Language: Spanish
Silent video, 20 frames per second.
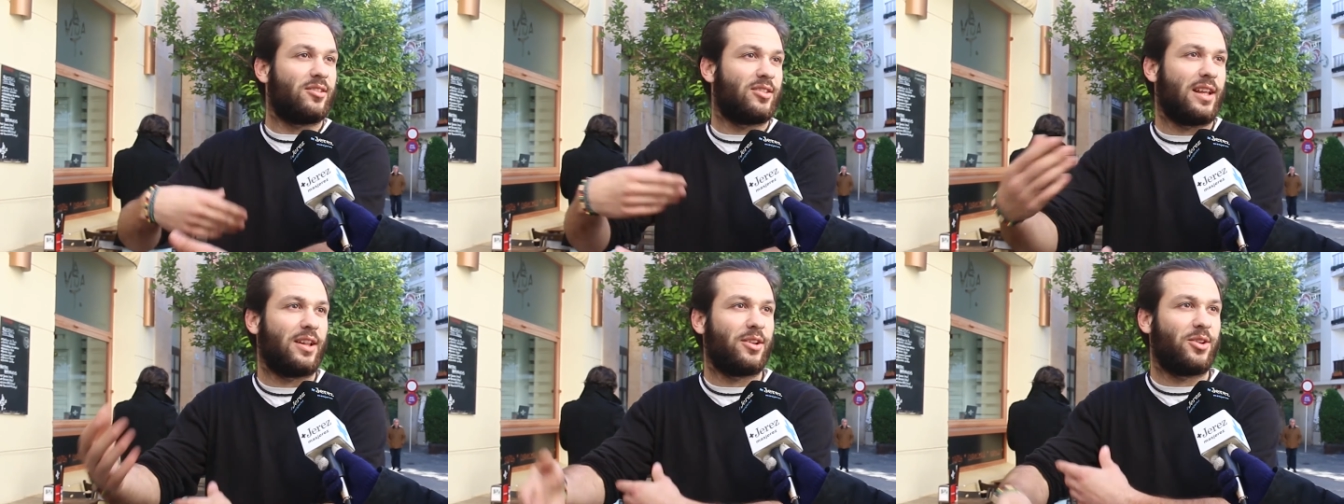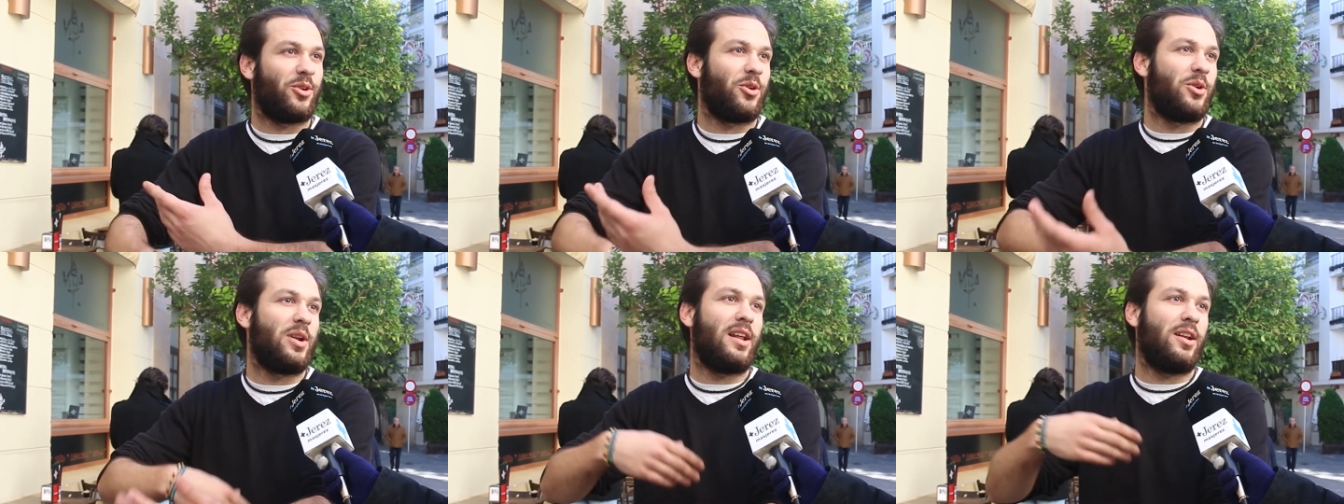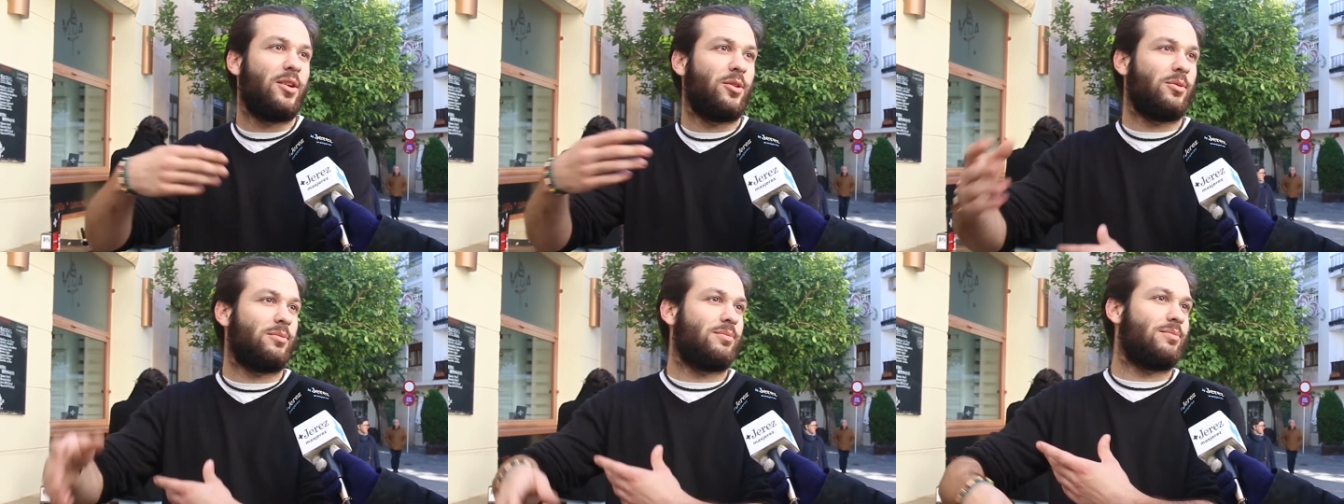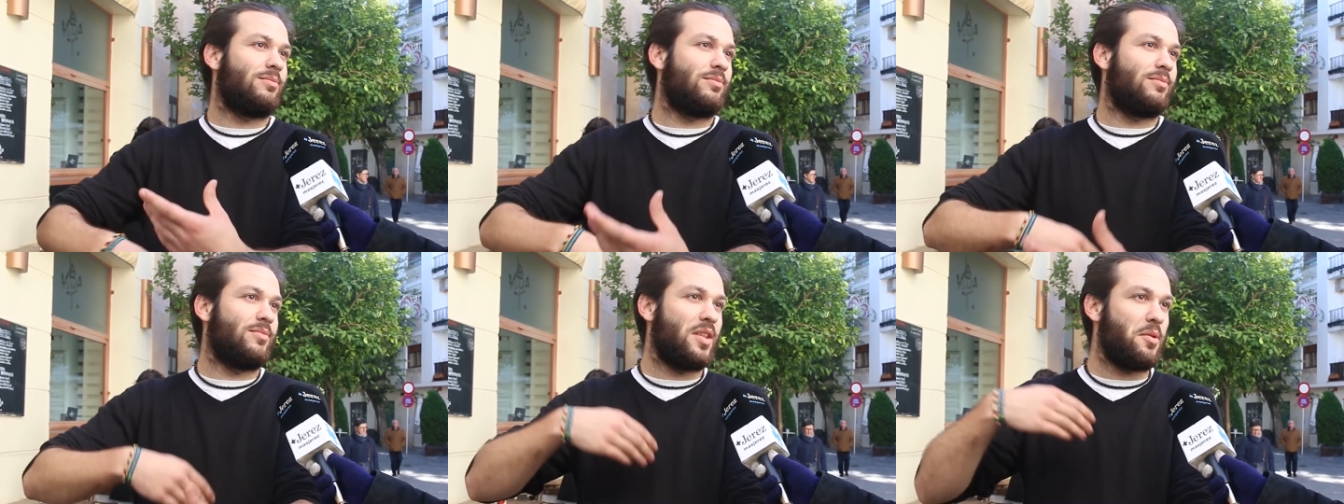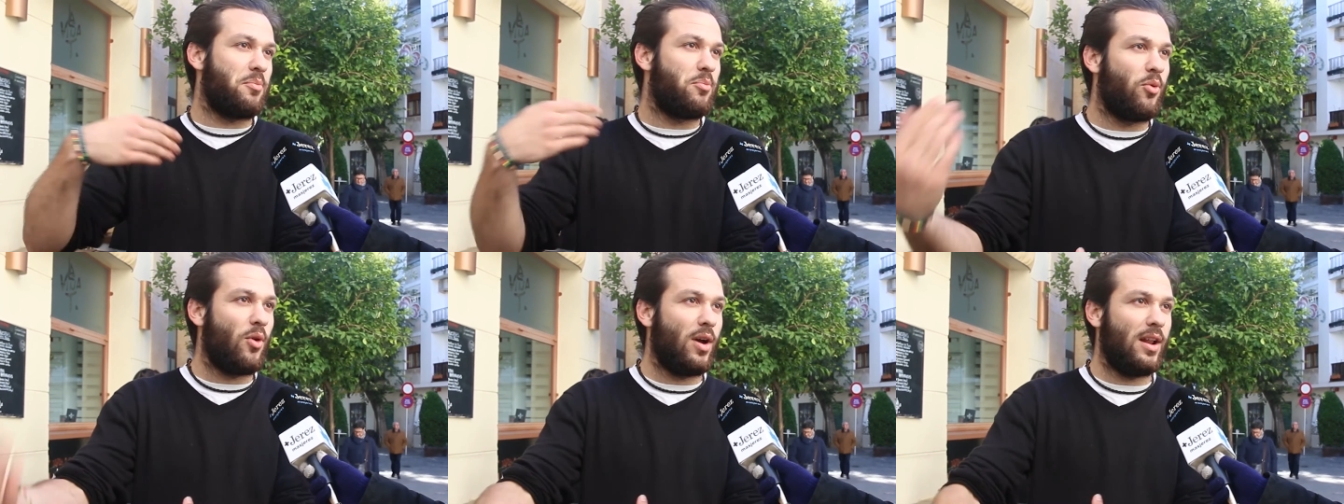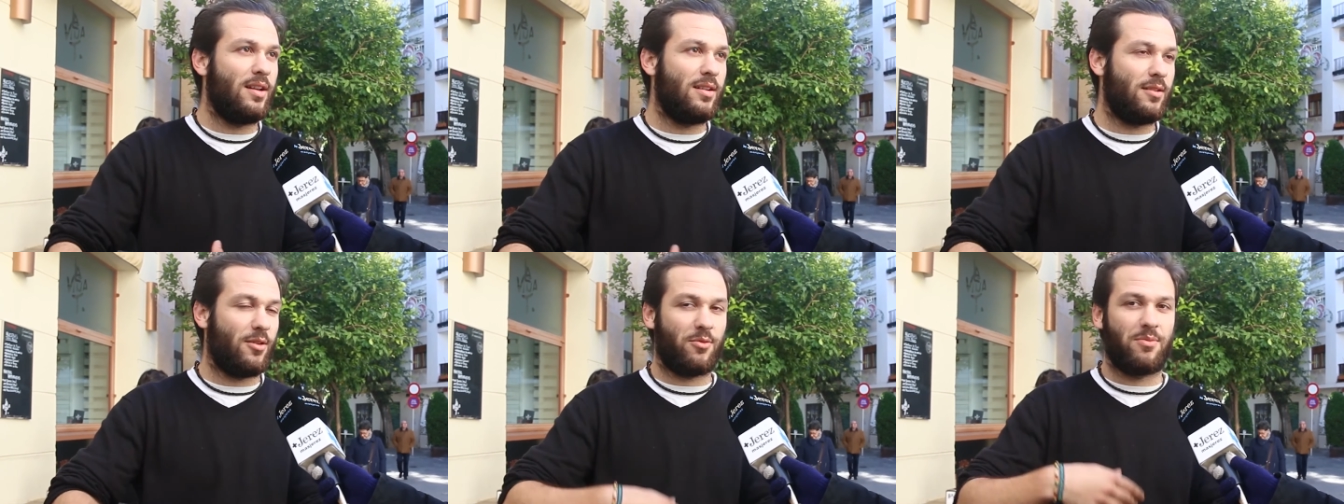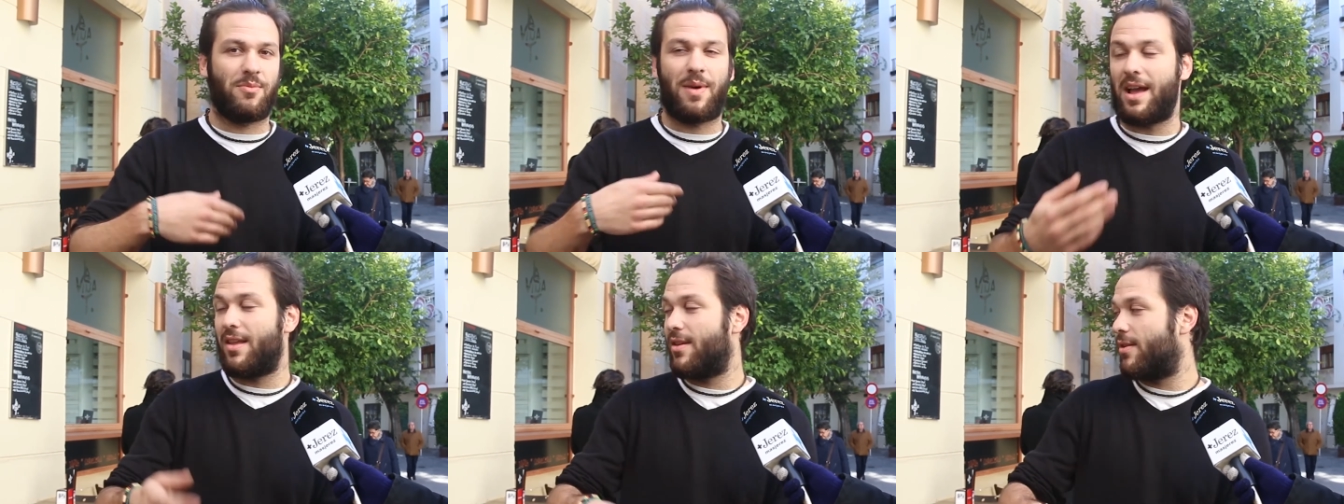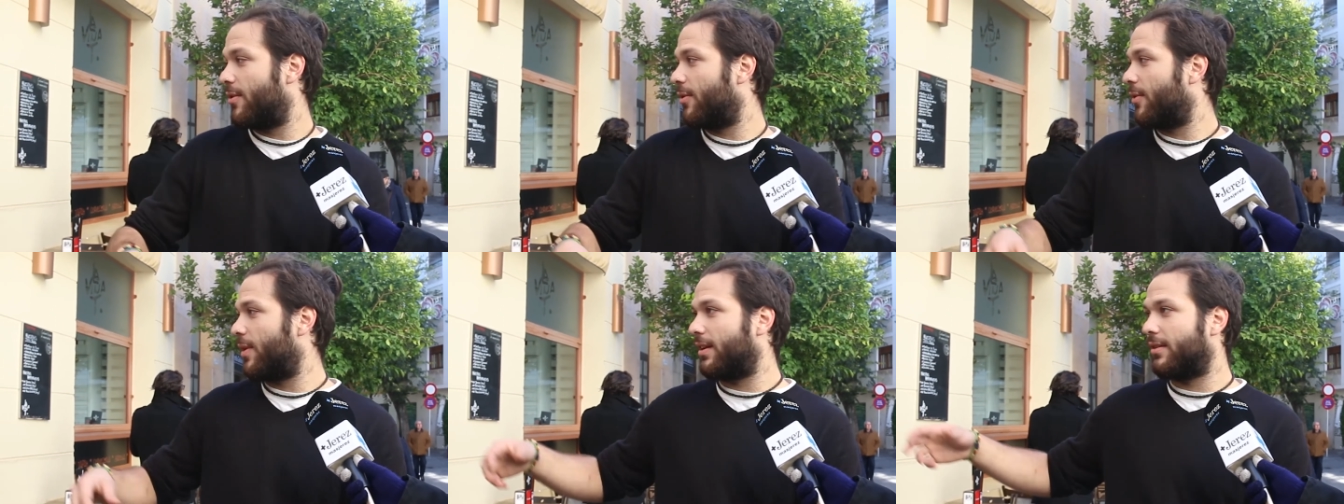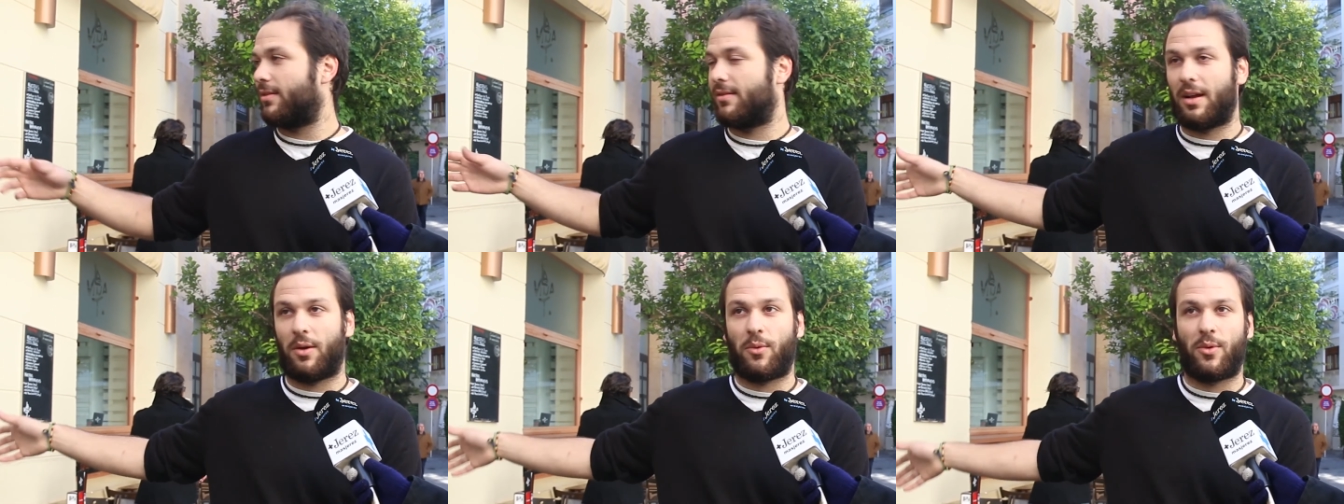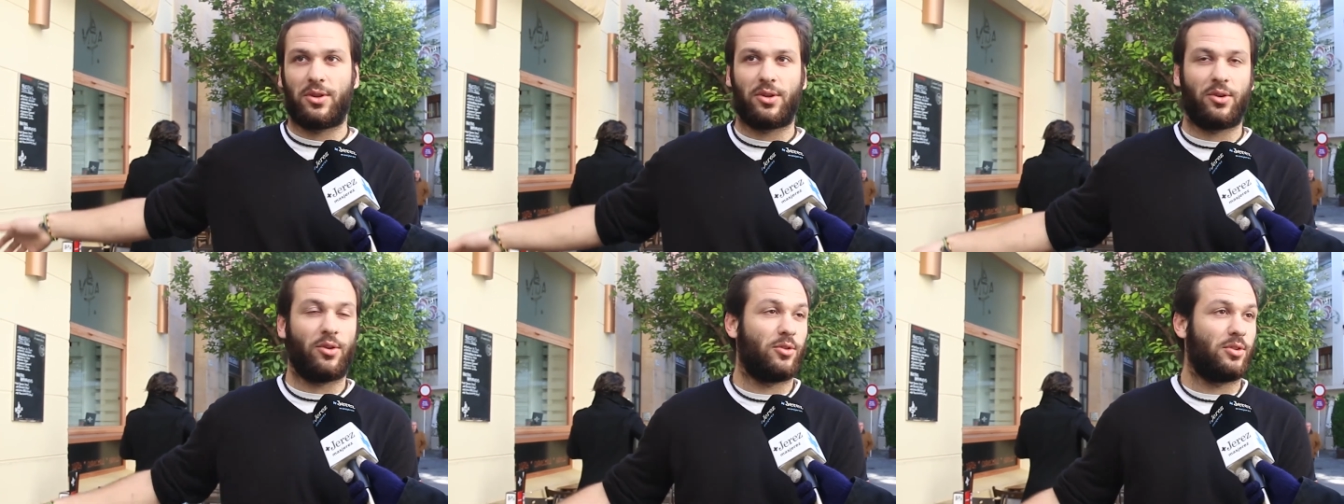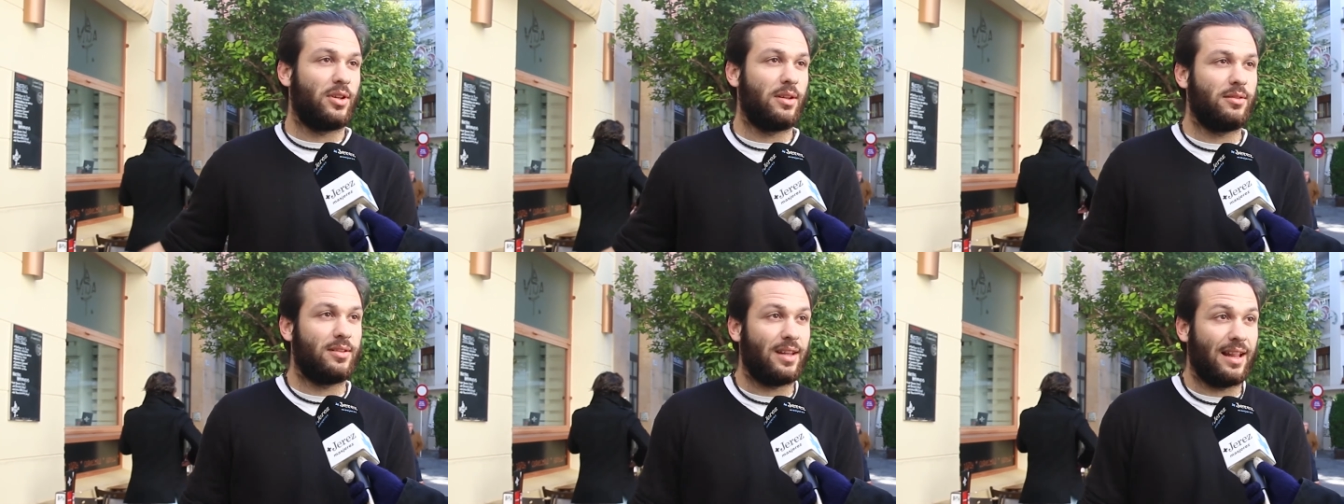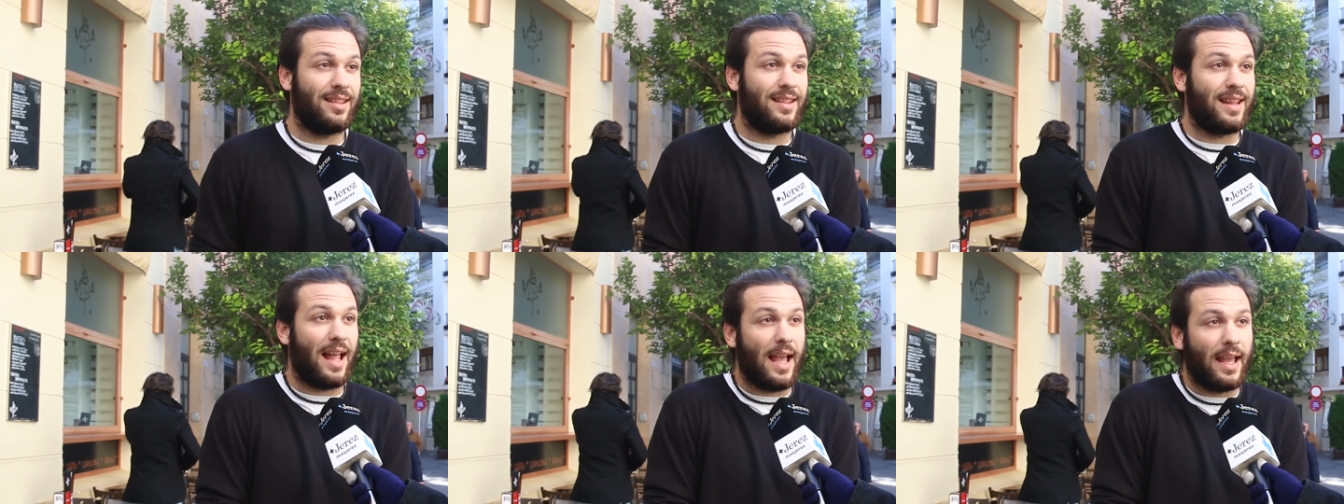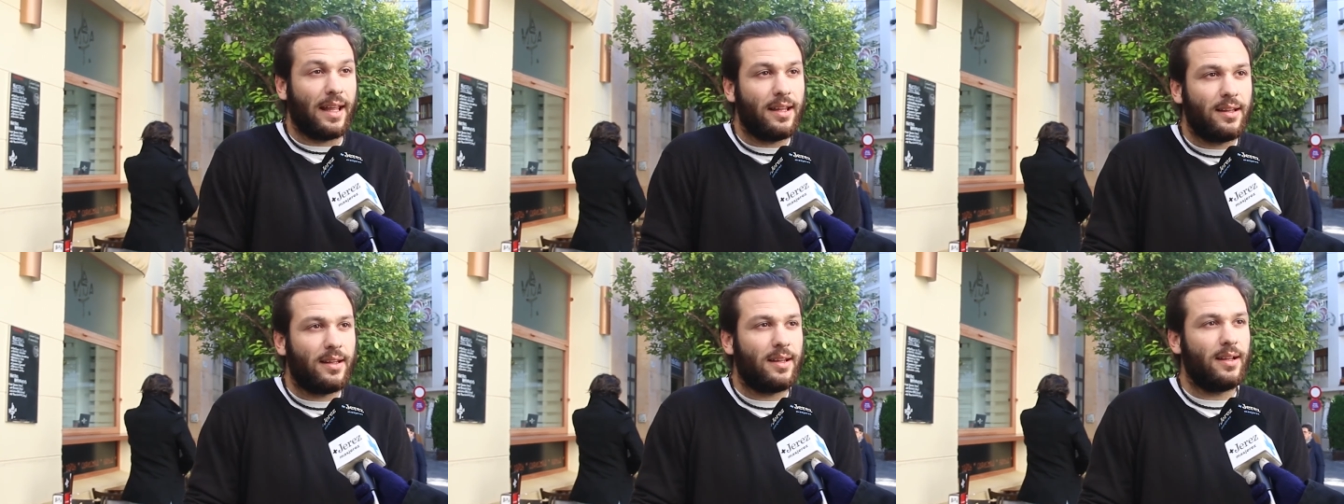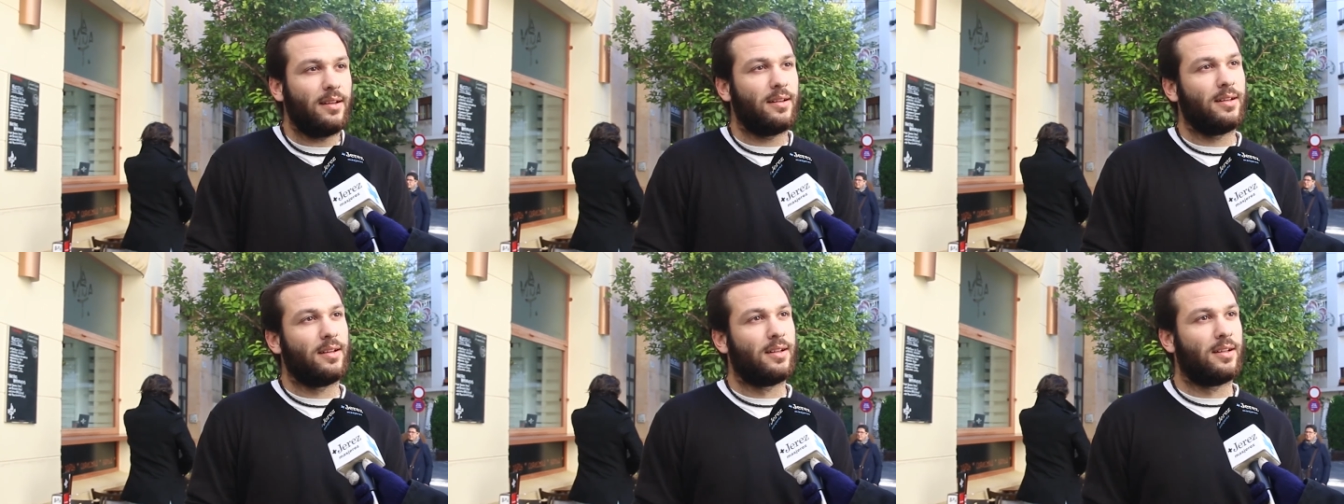O sea, todo enero después, los baños, las cuatro cosas, tanta gente,